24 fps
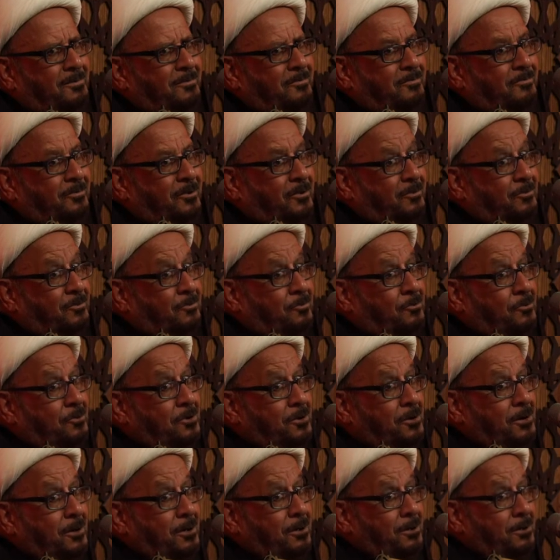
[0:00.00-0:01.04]
في
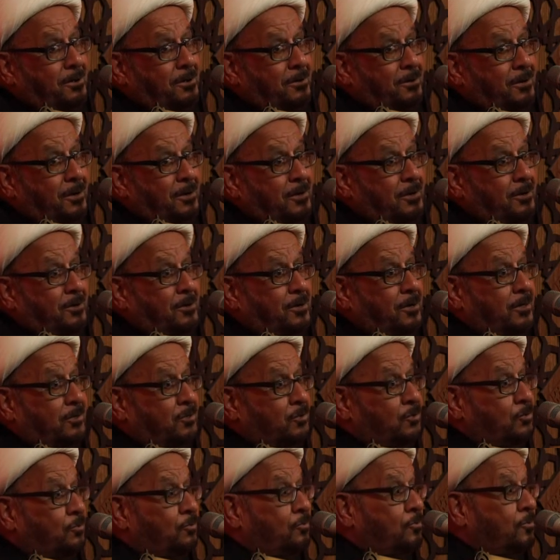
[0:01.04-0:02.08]
الدنيا
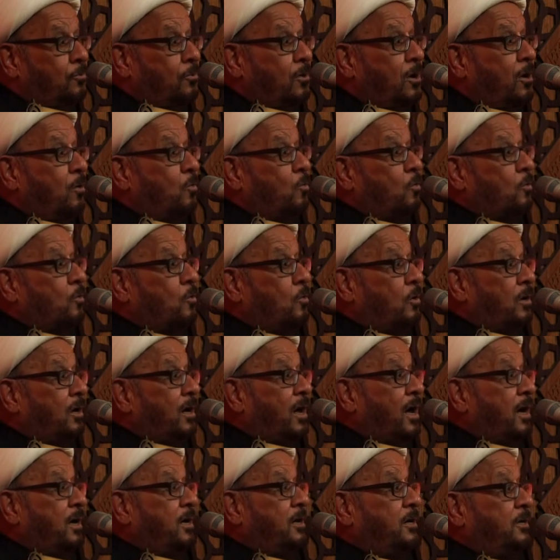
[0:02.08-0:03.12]
النصر أو قل
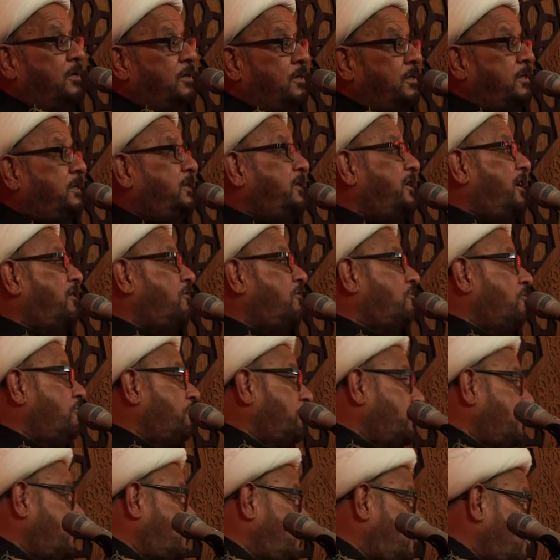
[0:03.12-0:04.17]
العزة في
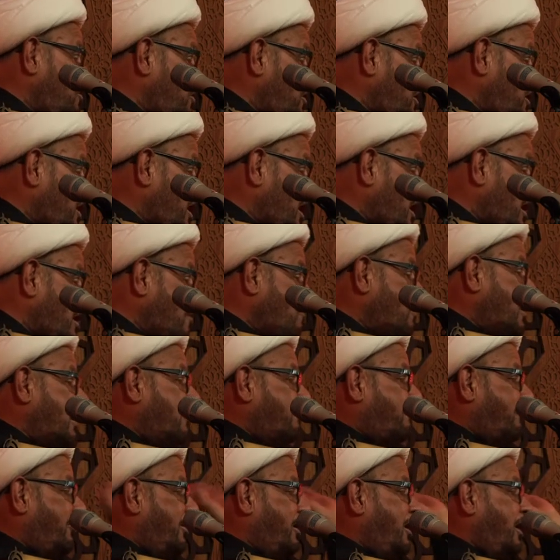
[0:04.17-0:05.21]
الدنيا
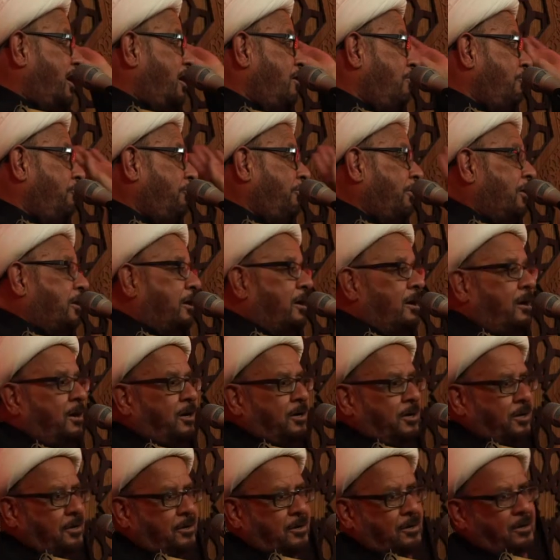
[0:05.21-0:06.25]
والفلاح في
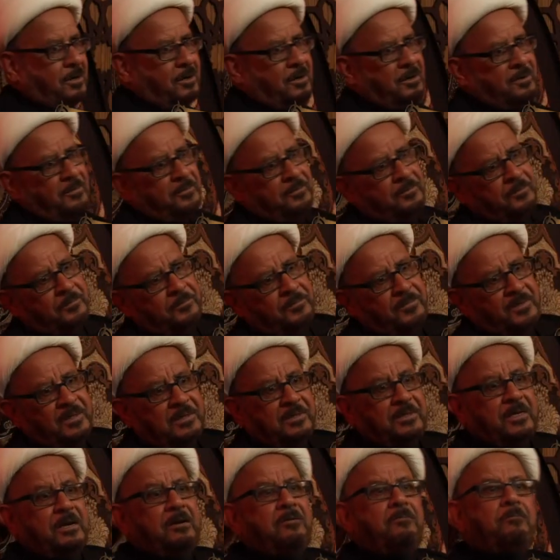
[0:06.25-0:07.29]
الآخرة
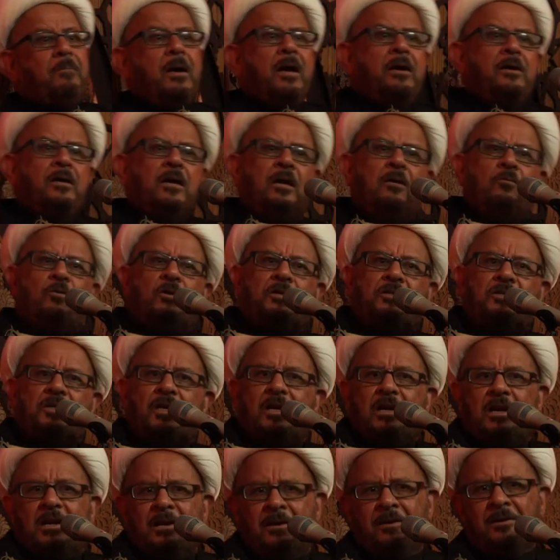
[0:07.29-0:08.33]
زين ما هي
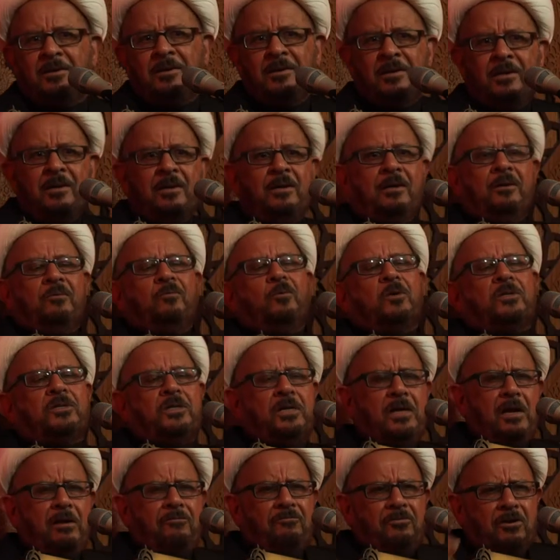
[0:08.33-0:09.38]
الوسيلة؟
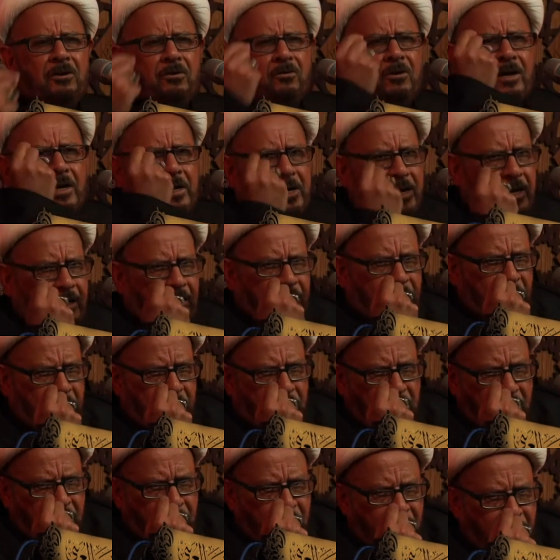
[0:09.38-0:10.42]
وسيلة في اللغة
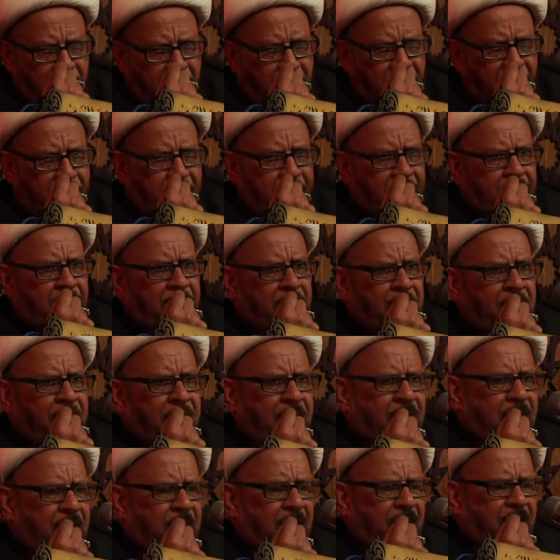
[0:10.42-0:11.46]
العربية
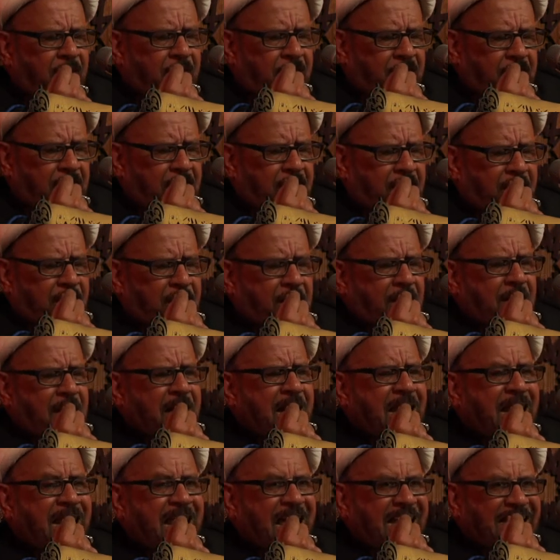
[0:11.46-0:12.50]
هي
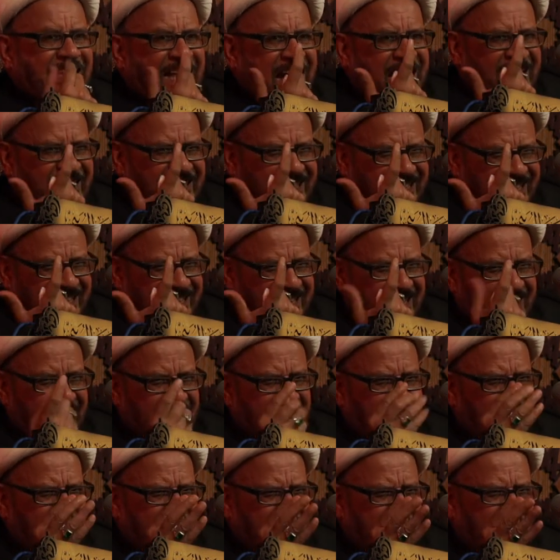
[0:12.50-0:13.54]
الأداة
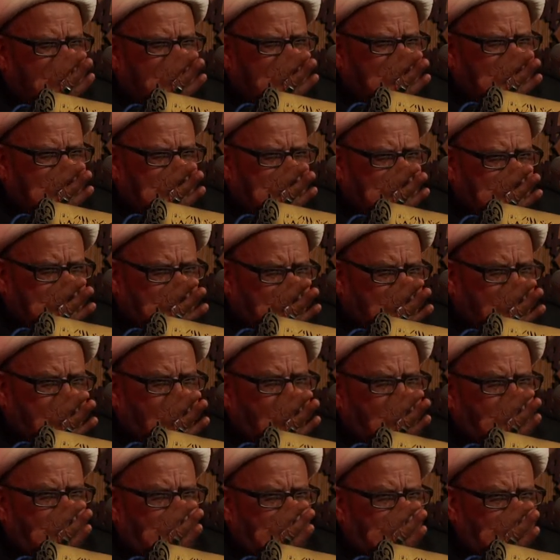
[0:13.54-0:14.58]

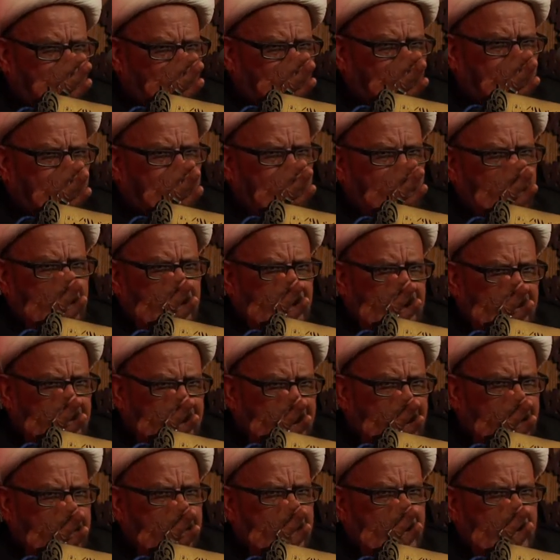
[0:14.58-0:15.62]
الشيء الموصل لماذا